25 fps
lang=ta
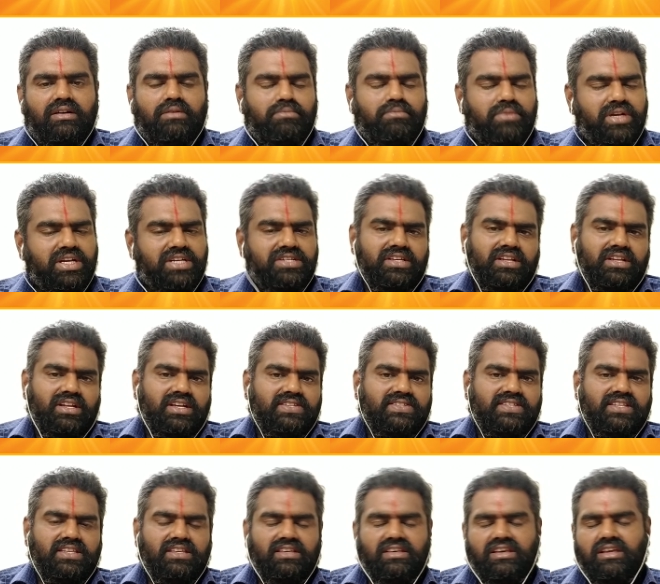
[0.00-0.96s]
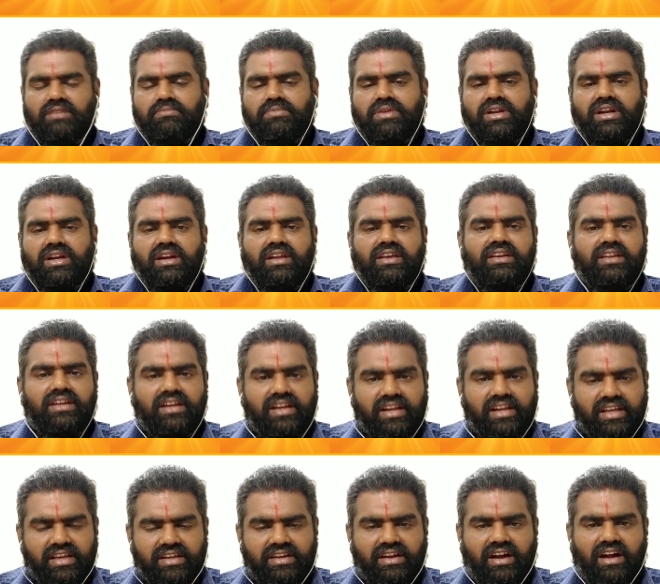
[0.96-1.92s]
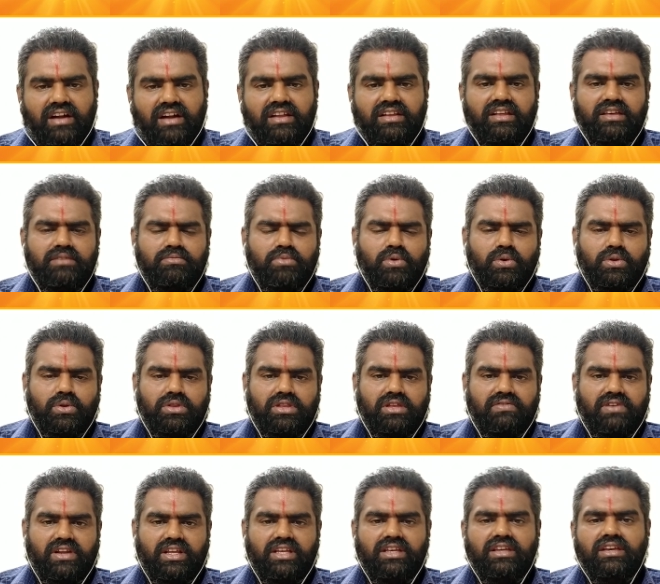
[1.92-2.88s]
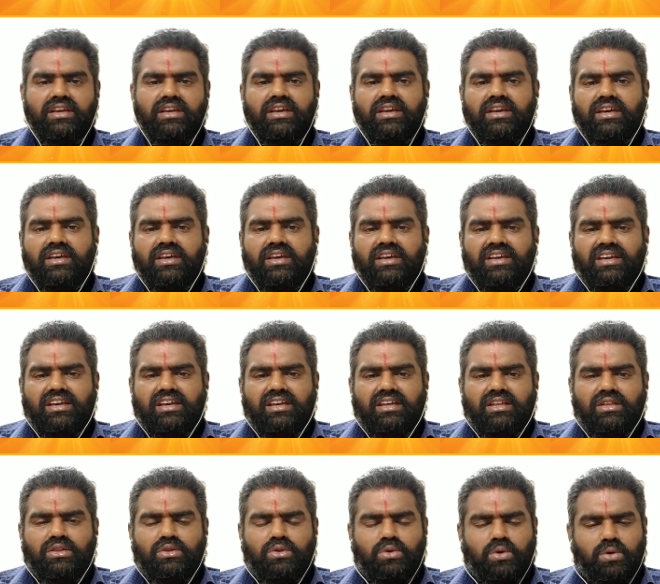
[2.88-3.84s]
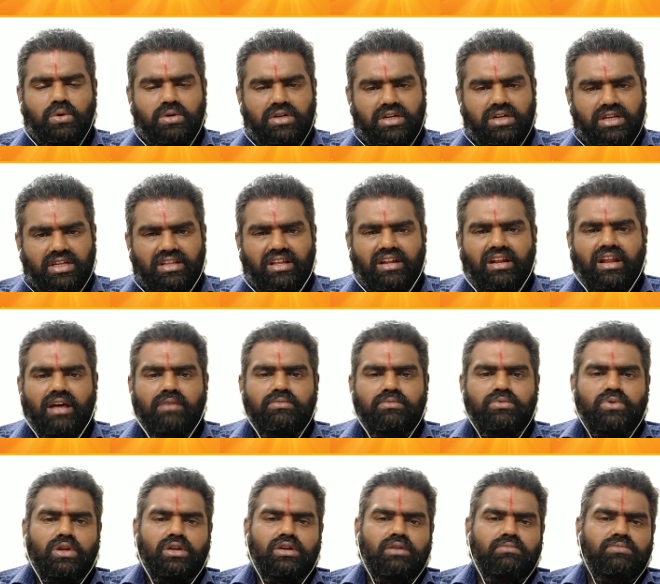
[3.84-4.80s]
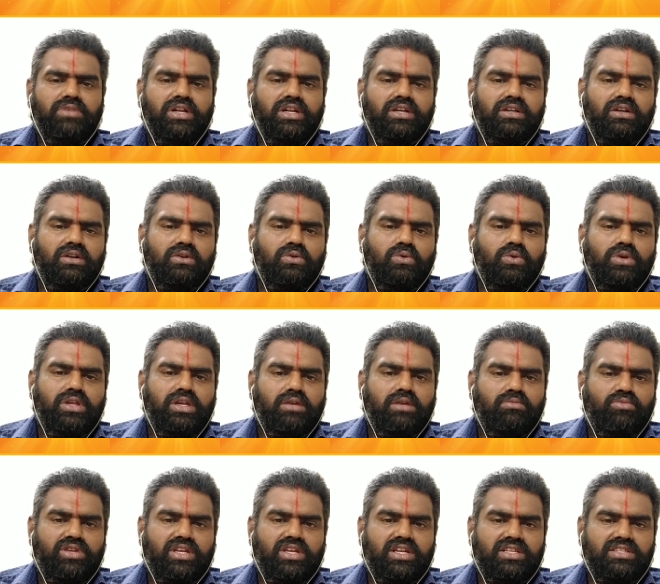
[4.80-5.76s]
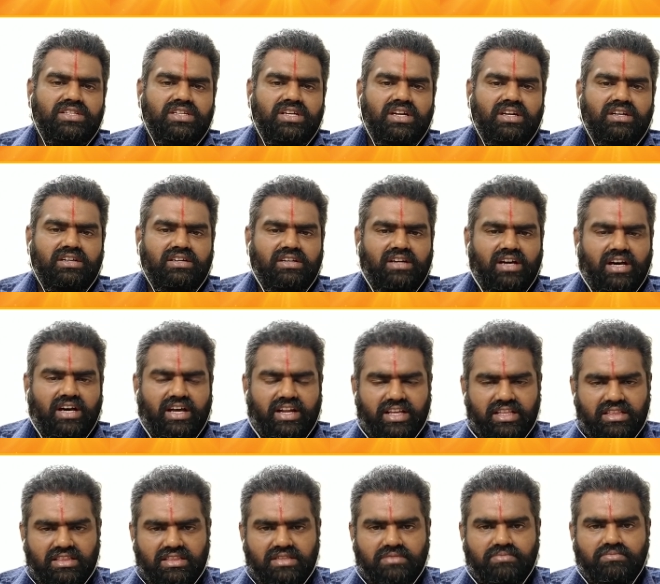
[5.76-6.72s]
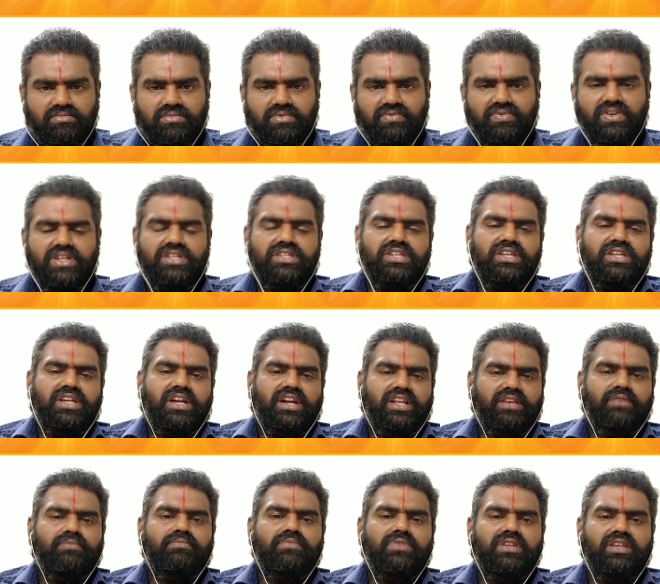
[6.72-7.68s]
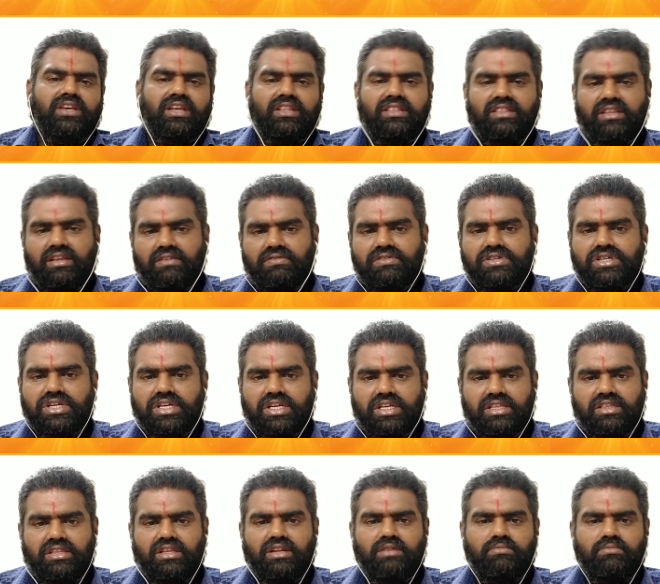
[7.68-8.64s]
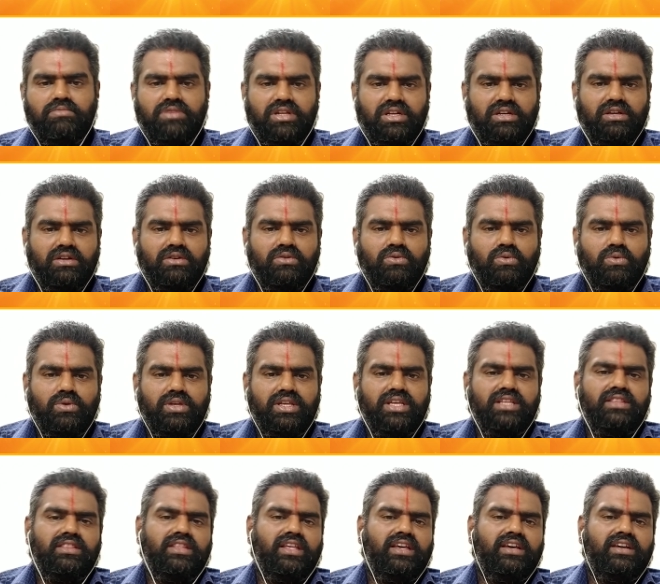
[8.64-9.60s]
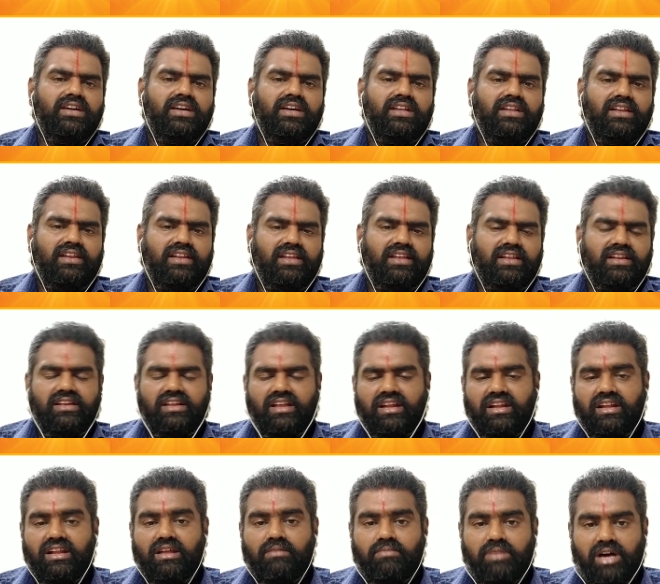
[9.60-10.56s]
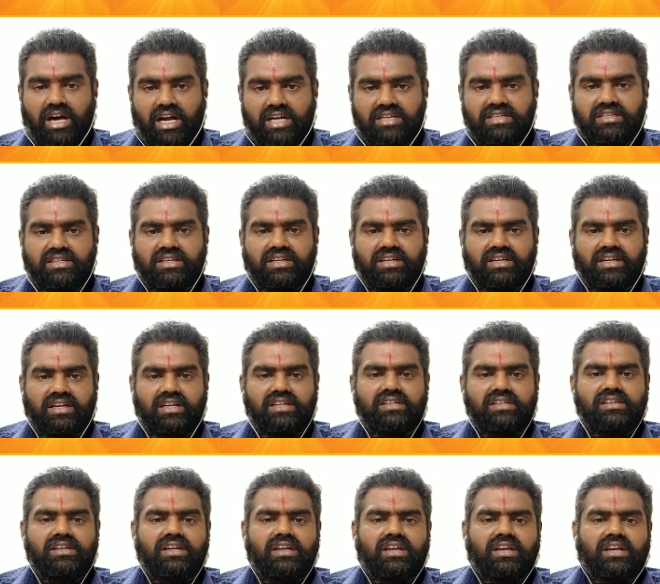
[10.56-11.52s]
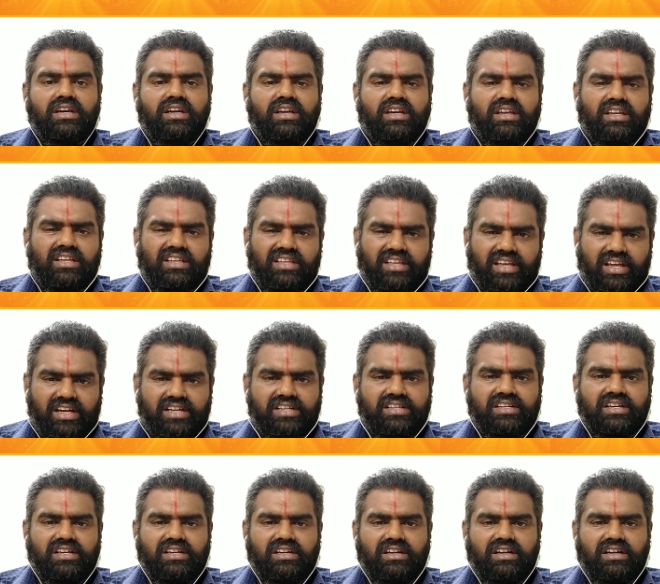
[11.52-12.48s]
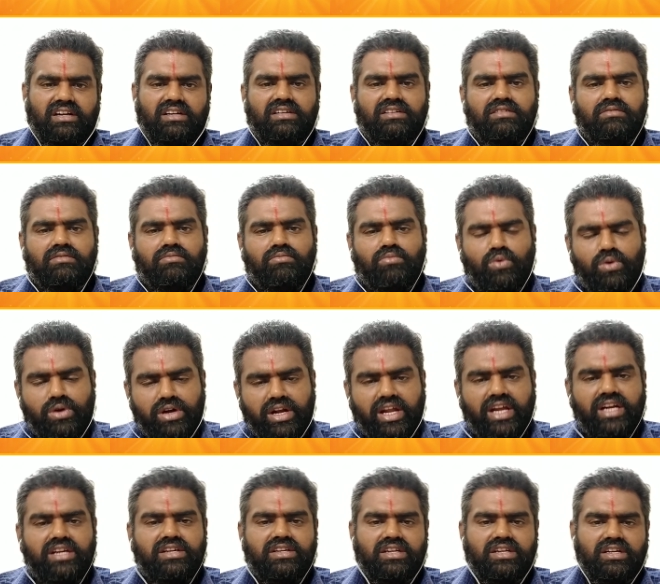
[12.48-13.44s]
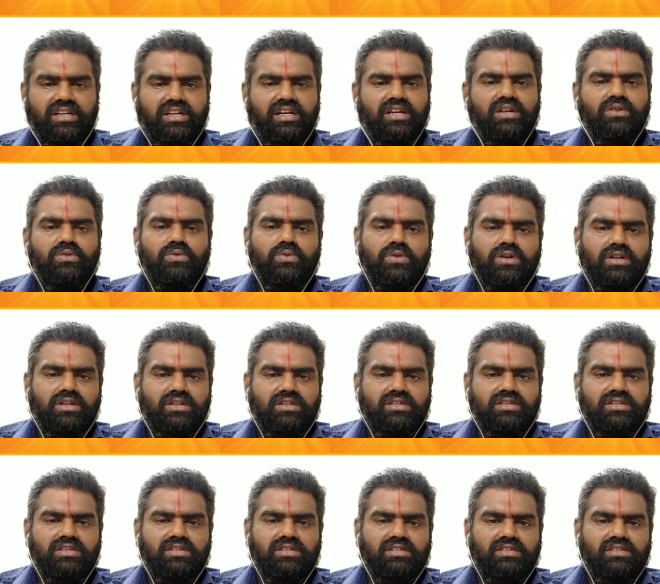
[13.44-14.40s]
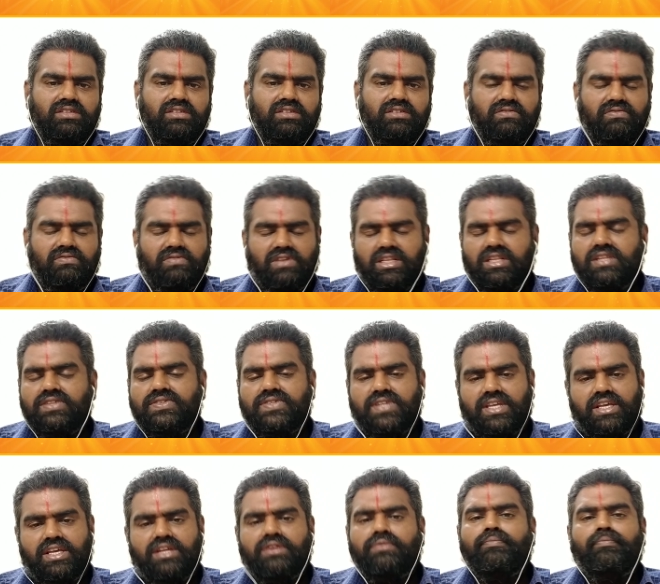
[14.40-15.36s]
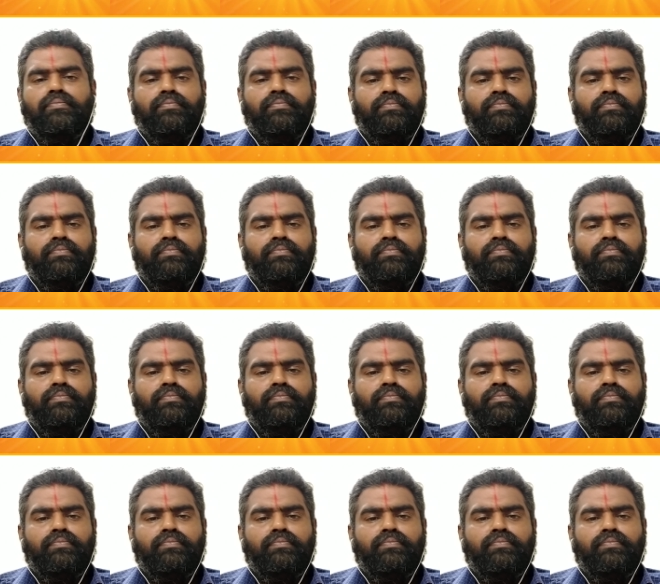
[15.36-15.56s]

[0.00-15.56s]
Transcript: மேஷராசி என்பர்கள் இன்றைய நாளினை பொறுத்தவரை தொட்டதெல்லாம் துலங்கும் எடுக்கக்கூடிய முயற்சிகள் அனைத்தும் வெற்றியடையும் எந்த விஷயத்திலும் இருக்கக்கூடிய தேக்க நிலையில் நல்ல மாற்றங்கள் ஏற்றங்கள் முன்னேற்றங்கள் உங்களுக்கு வந்து சேரும்